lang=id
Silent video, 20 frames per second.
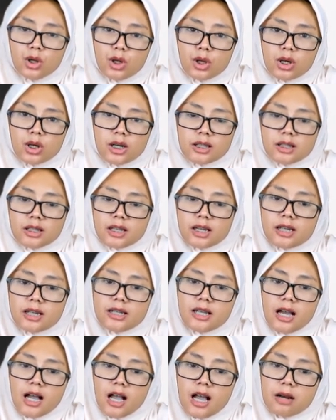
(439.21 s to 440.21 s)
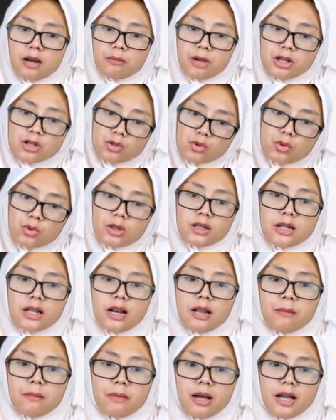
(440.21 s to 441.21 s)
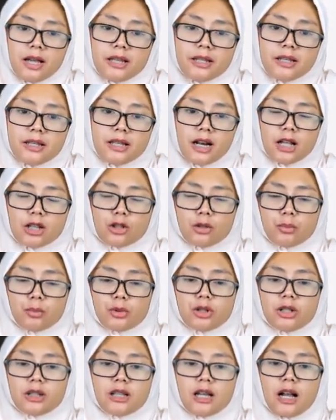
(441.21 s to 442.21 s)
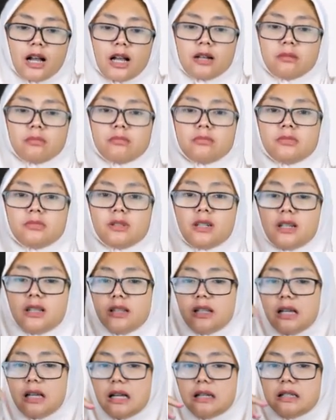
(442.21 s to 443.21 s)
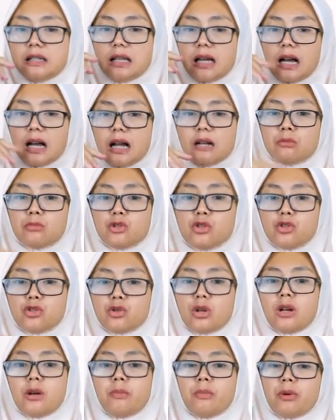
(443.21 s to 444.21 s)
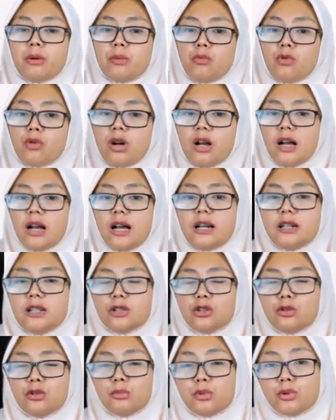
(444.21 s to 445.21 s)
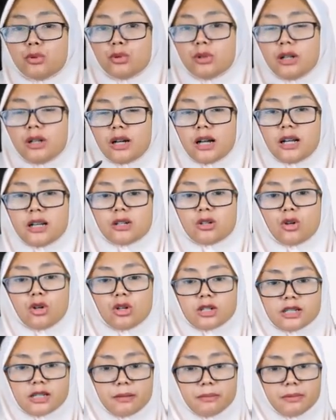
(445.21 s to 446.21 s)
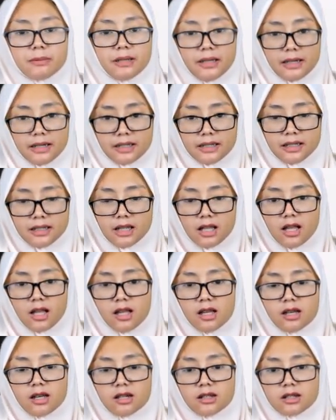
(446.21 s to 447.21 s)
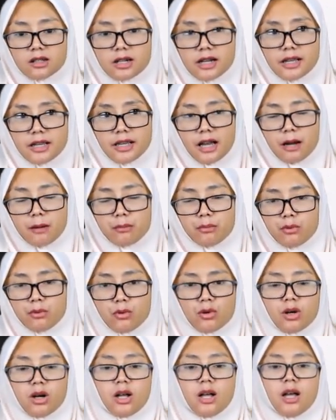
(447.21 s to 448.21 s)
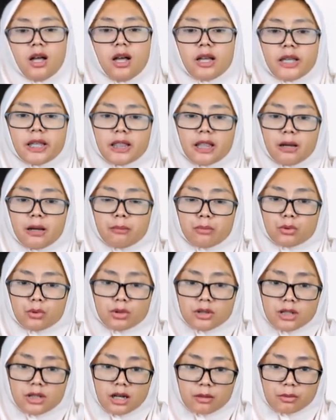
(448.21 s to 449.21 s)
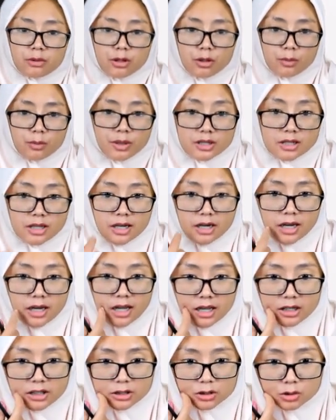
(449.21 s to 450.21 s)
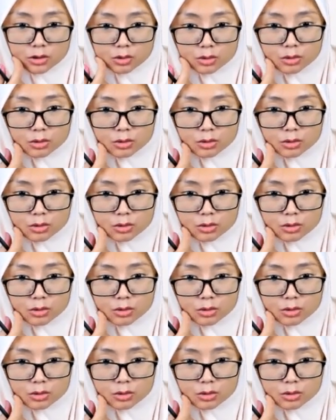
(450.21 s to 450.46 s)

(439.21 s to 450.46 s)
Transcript: ketika dia akan masuk ke dalam air ataupun kita akan ketika dia akan muncul ke permukaan itu menggunakan konsep dari uh, gaya apung. Kita pun dalam kehidupan sehari-hari itu